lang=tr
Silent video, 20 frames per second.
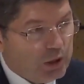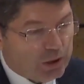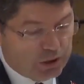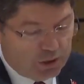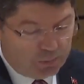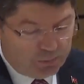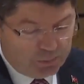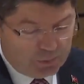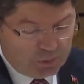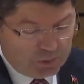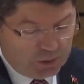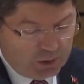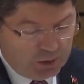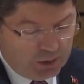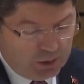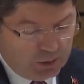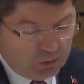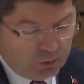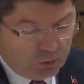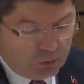ülke
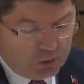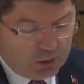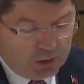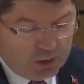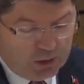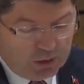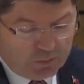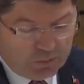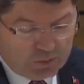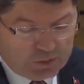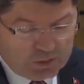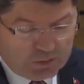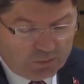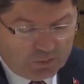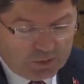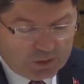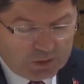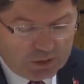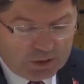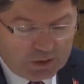çapında
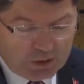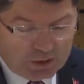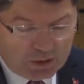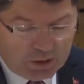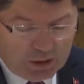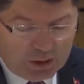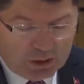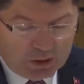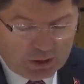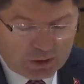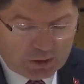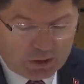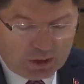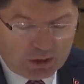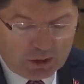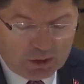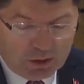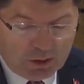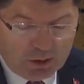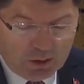noterlik vazifesi icra
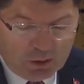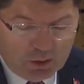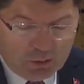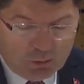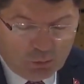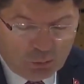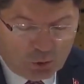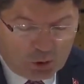edecek